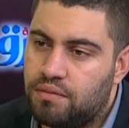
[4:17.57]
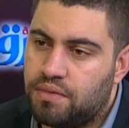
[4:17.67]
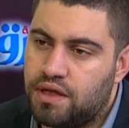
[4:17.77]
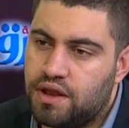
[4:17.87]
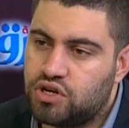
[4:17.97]

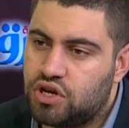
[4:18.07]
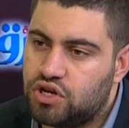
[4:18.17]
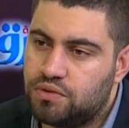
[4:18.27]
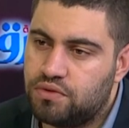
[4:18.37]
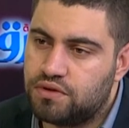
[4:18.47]
بيانات
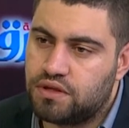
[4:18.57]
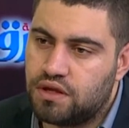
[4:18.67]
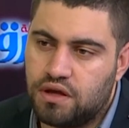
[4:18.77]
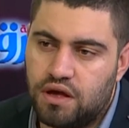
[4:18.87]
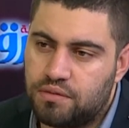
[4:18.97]
شجب
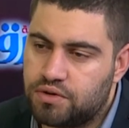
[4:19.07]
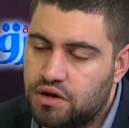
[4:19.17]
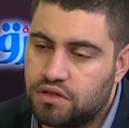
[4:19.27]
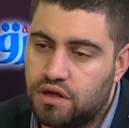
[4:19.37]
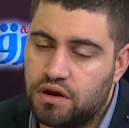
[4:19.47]
واستنكار ومش
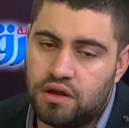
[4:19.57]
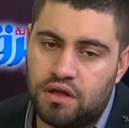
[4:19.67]
أكثر